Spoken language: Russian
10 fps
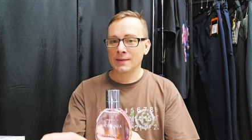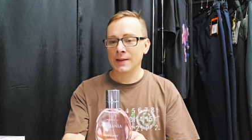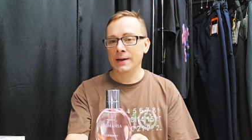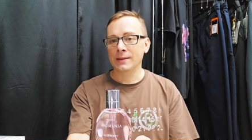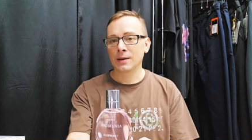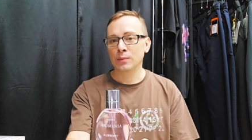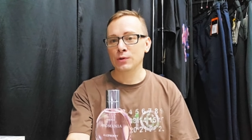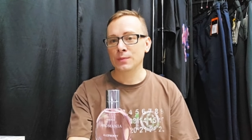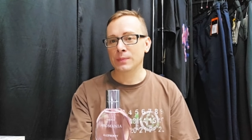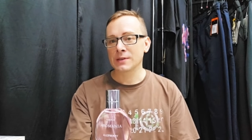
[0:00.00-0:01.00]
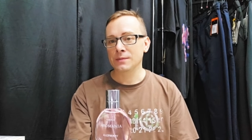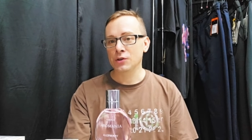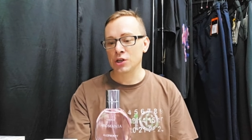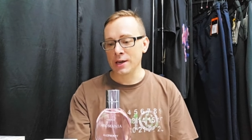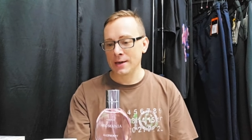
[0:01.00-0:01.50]
На лето будем
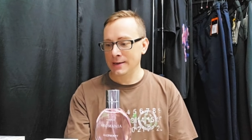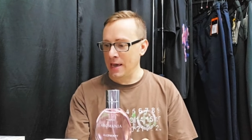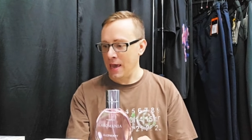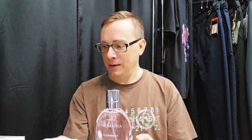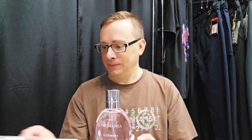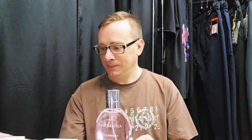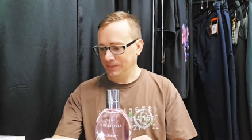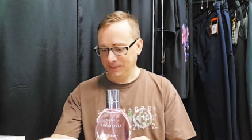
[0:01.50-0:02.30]
посвежее.